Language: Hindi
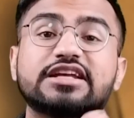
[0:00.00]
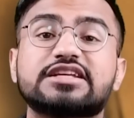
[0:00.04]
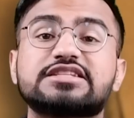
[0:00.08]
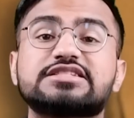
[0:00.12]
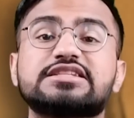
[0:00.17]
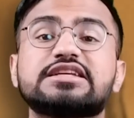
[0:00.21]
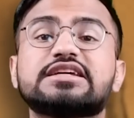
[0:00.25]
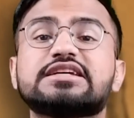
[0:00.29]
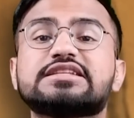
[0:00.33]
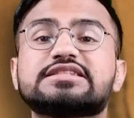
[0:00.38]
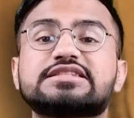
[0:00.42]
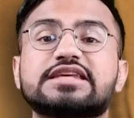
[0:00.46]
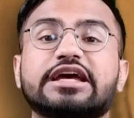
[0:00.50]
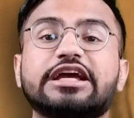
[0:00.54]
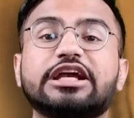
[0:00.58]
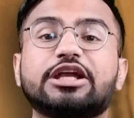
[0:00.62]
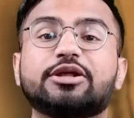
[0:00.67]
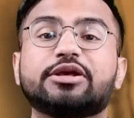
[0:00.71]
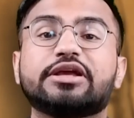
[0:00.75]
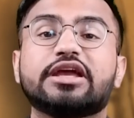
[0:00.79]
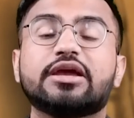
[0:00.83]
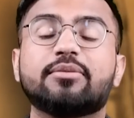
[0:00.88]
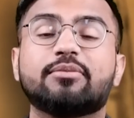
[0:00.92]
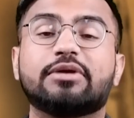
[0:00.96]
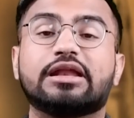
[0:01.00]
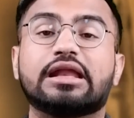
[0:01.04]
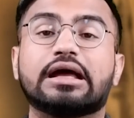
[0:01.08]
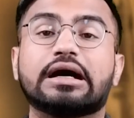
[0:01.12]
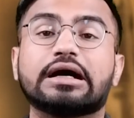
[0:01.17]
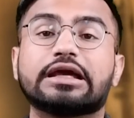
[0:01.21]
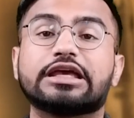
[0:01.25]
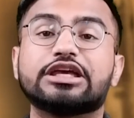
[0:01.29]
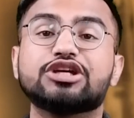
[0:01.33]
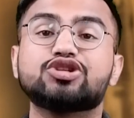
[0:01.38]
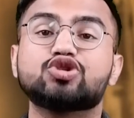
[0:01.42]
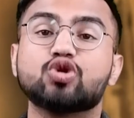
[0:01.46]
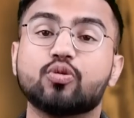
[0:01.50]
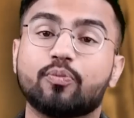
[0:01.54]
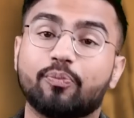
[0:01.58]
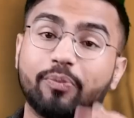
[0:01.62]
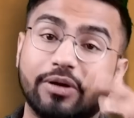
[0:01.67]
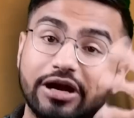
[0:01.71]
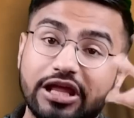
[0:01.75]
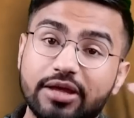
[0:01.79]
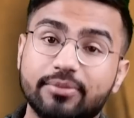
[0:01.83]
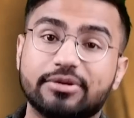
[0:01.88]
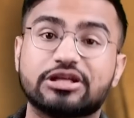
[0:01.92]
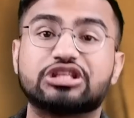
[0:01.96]
इंटरेस्टिंग इंसाइट ये मिला कि जो
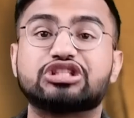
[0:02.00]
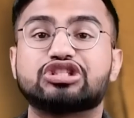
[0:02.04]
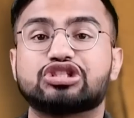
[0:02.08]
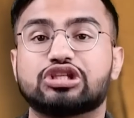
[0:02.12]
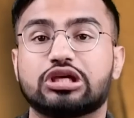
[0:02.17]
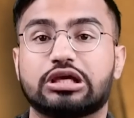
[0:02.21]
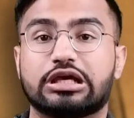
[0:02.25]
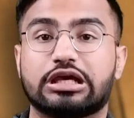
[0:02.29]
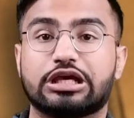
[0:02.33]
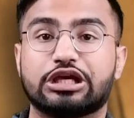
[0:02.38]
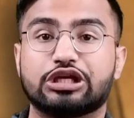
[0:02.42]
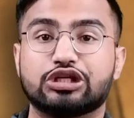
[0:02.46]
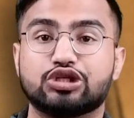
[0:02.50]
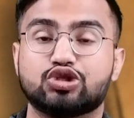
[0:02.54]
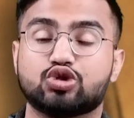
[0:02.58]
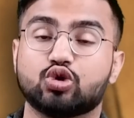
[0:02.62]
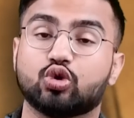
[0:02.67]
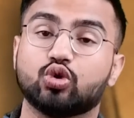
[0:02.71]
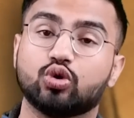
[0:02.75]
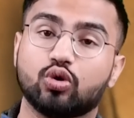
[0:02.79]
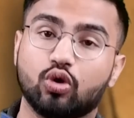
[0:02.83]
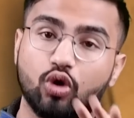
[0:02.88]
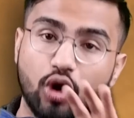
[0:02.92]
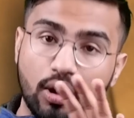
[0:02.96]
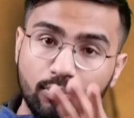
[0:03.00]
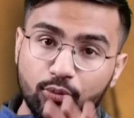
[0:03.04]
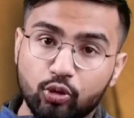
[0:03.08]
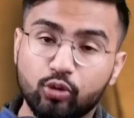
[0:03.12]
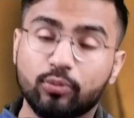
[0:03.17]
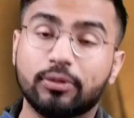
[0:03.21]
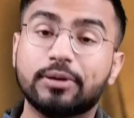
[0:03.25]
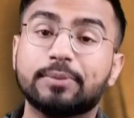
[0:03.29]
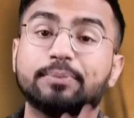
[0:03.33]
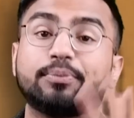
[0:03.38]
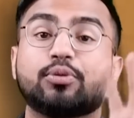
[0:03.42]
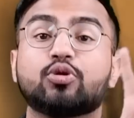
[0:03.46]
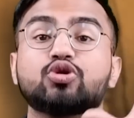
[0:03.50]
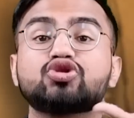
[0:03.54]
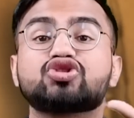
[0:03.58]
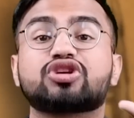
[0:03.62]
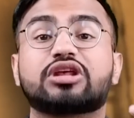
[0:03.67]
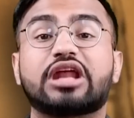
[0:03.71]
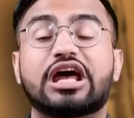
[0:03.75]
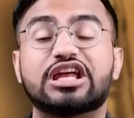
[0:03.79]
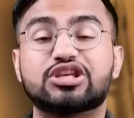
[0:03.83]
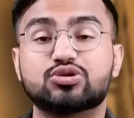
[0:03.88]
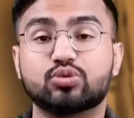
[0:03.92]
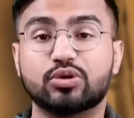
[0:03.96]
बड़े बच्चे हैं जो अमूमन
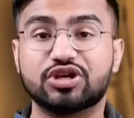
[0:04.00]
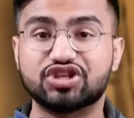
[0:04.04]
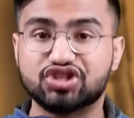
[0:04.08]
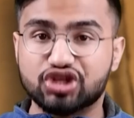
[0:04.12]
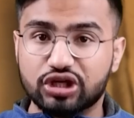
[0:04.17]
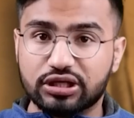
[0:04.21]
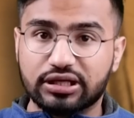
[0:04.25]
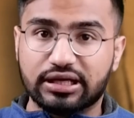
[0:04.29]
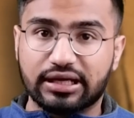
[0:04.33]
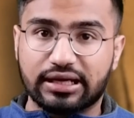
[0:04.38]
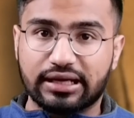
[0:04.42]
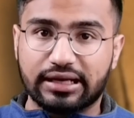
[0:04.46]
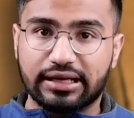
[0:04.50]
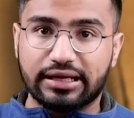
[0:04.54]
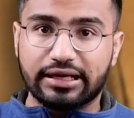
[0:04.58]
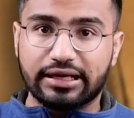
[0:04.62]
पोस्ट ग्रेजुएशन कर